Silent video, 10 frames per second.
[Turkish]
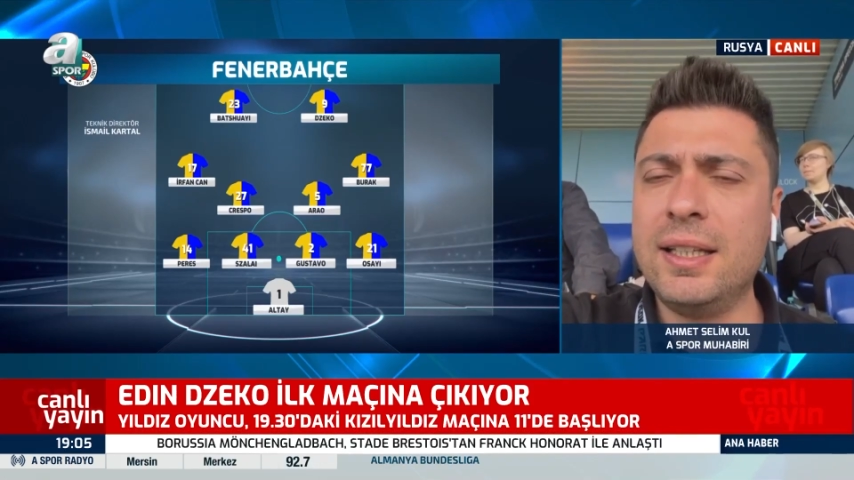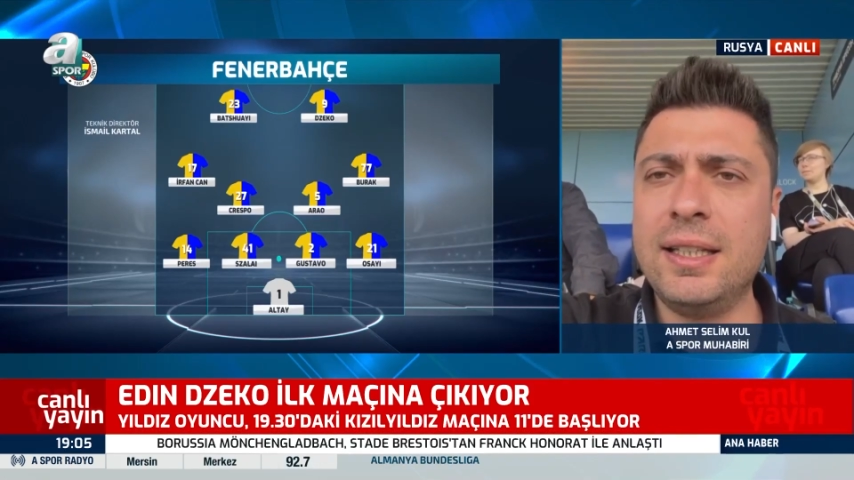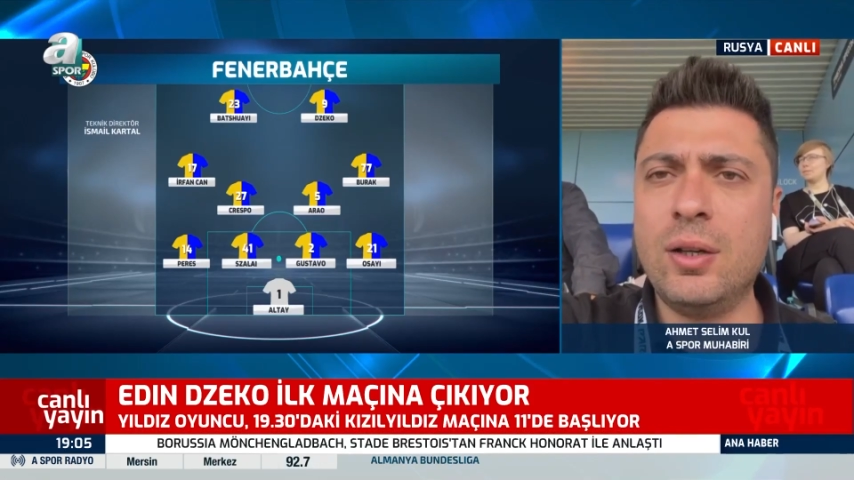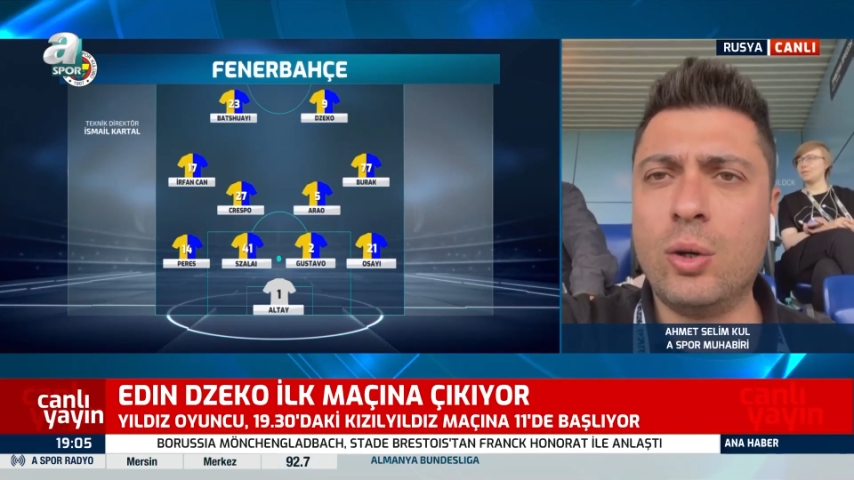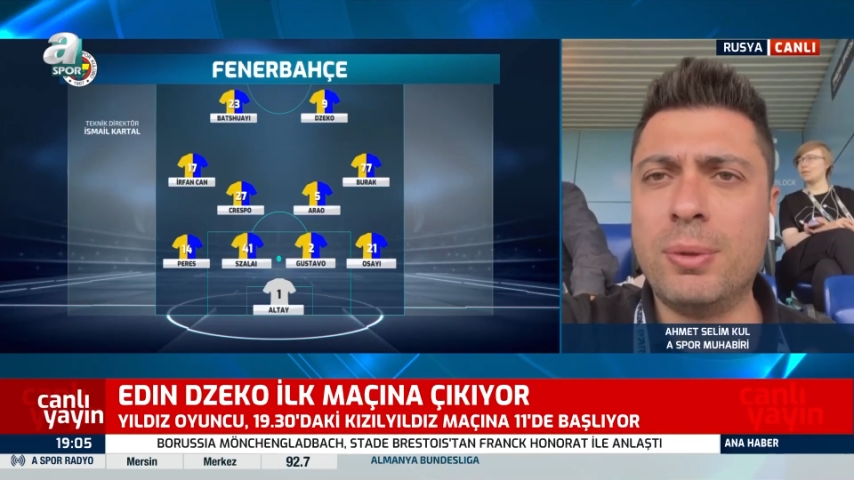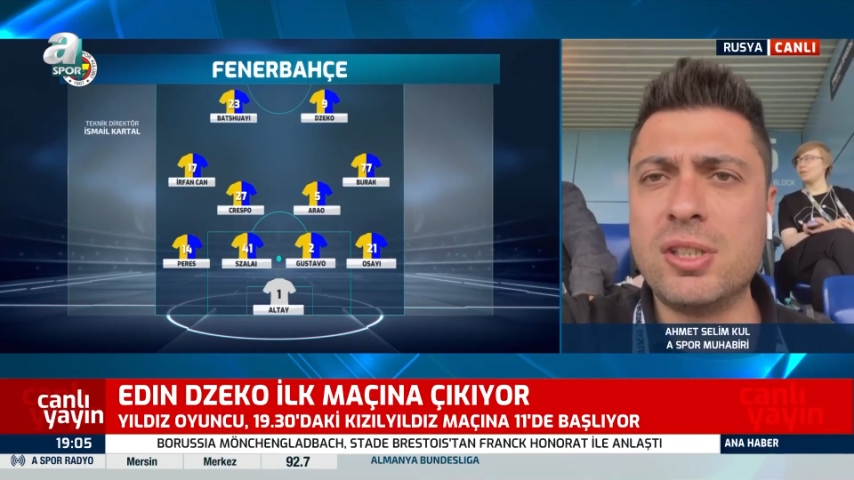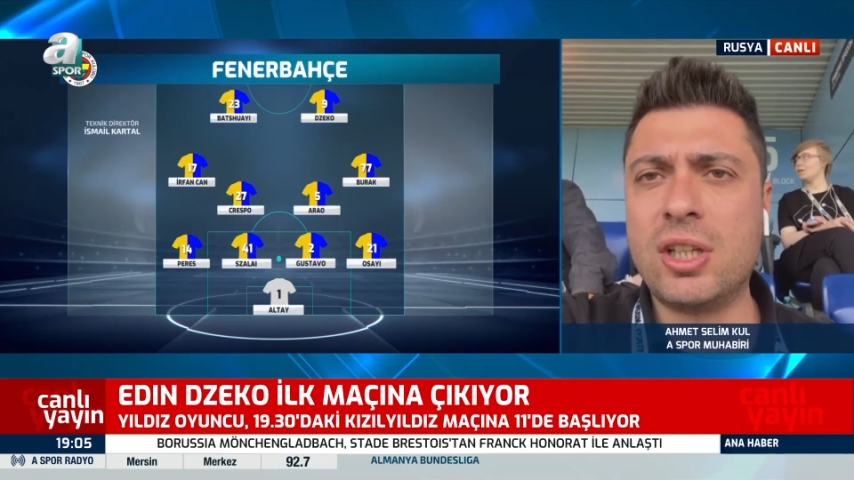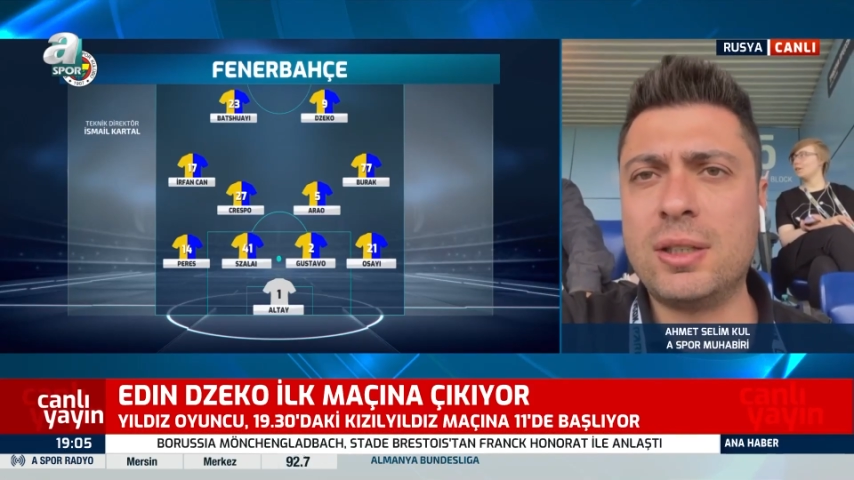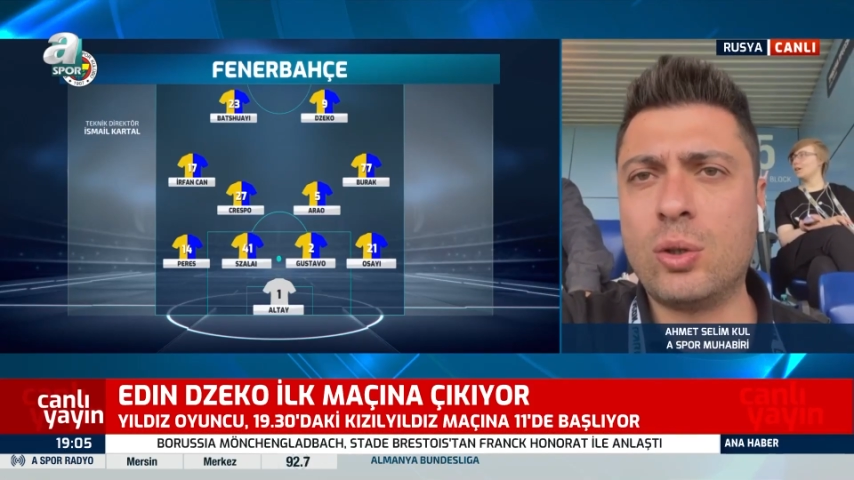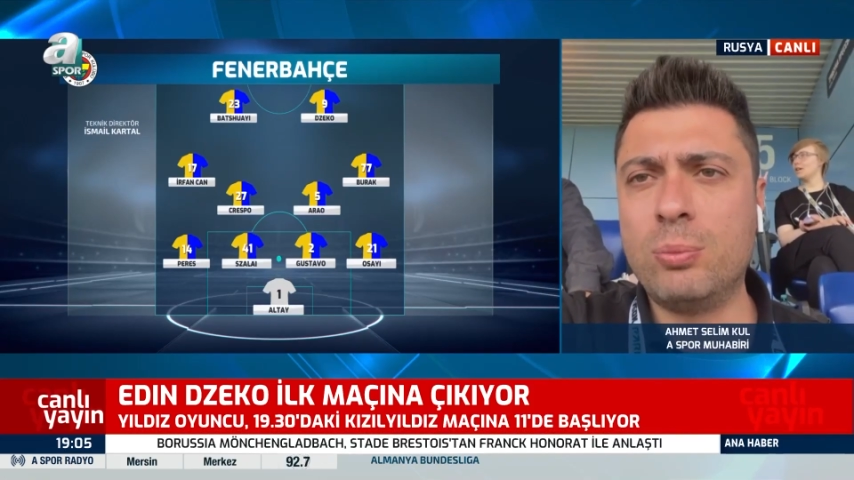yine o
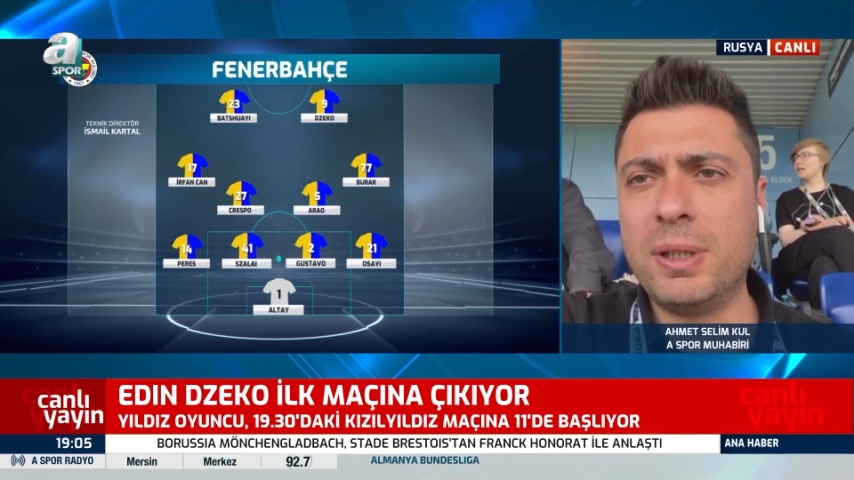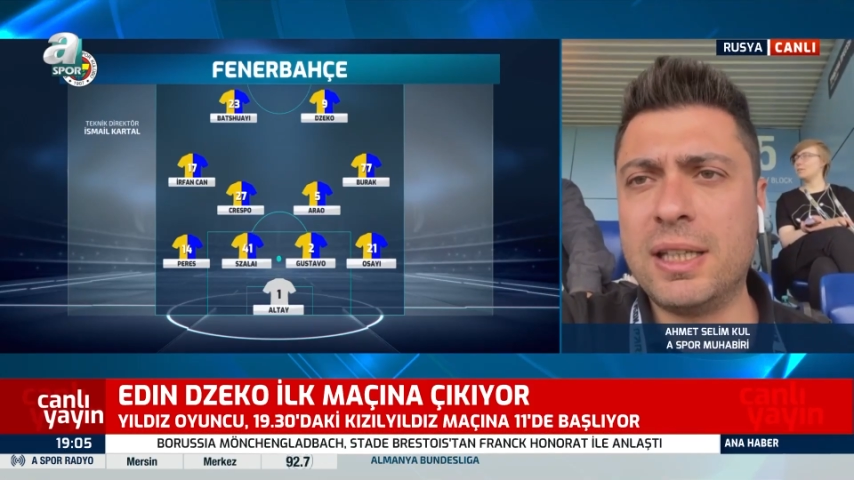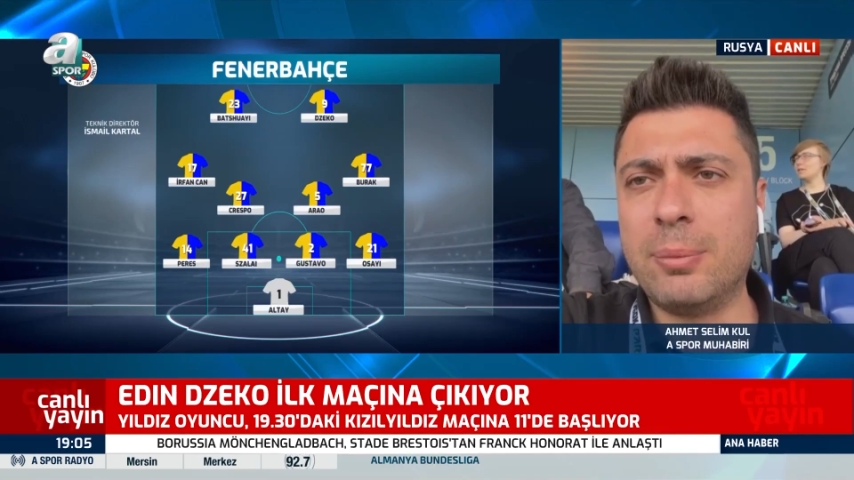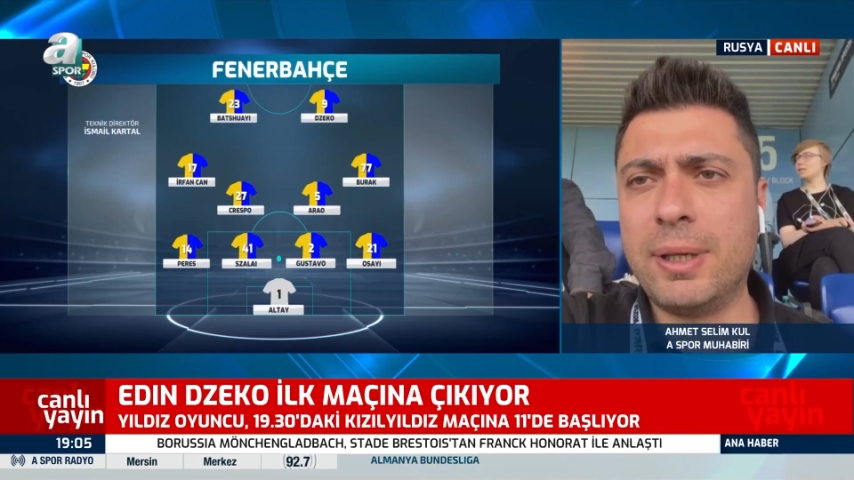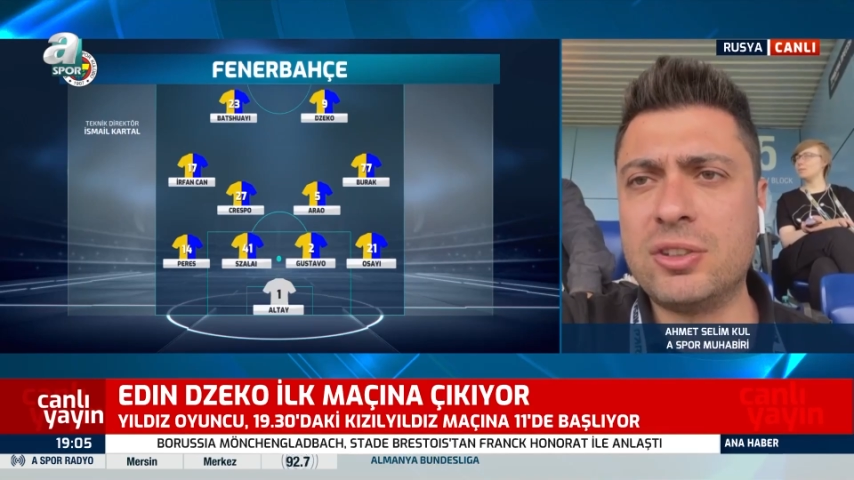maçı ilk 11'de